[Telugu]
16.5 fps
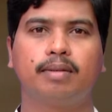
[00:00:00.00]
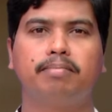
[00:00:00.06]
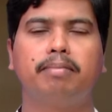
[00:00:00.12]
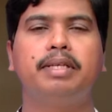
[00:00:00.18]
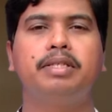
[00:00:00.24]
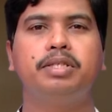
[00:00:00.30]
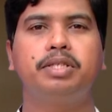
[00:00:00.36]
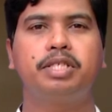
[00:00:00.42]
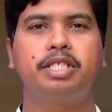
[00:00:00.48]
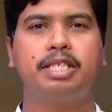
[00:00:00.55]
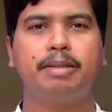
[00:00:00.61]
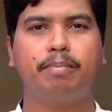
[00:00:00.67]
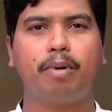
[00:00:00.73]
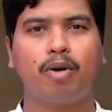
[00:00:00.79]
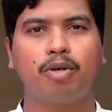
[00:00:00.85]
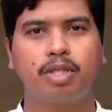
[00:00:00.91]
మంచి
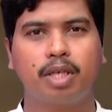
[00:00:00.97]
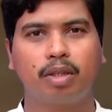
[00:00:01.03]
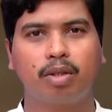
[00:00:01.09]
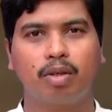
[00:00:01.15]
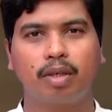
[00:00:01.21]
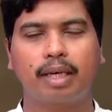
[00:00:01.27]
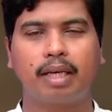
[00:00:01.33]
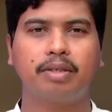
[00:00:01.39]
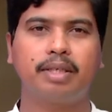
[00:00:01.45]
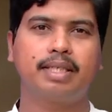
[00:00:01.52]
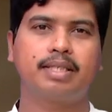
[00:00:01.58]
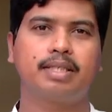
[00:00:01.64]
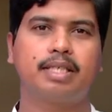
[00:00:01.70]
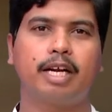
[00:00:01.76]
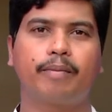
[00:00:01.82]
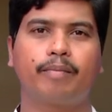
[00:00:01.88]
భవిష్యత్తును
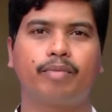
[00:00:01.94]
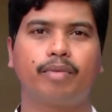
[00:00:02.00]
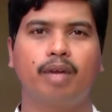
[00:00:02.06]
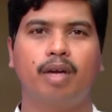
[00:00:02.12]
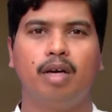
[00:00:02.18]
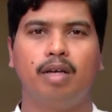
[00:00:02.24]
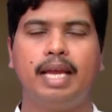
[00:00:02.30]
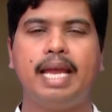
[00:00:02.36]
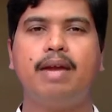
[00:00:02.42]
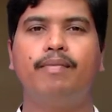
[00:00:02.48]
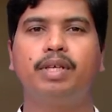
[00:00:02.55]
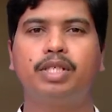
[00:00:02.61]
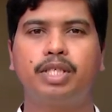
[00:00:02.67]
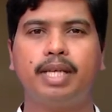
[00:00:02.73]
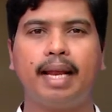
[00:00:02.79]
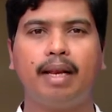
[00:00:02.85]
కలిగిస్తాడు ఏ
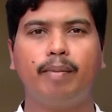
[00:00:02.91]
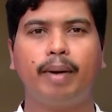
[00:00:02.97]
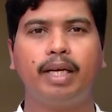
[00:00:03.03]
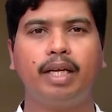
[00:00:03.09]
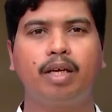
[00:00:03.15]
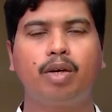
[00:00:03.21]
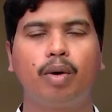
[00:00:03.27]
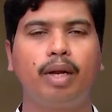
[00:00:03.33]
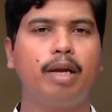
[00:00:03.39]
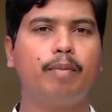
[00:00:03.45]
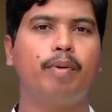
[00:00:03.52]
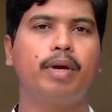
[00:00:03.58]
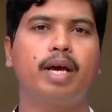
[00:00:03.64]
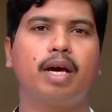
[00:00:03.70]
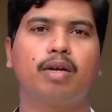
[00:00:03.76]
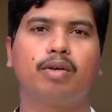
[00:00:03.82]
విషయాలను బట్టి
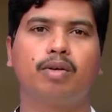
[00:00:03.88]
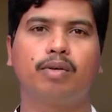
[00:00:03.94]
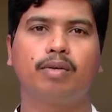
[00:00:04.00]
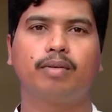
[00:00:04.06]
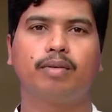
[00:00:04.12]
కృంగిపోయారో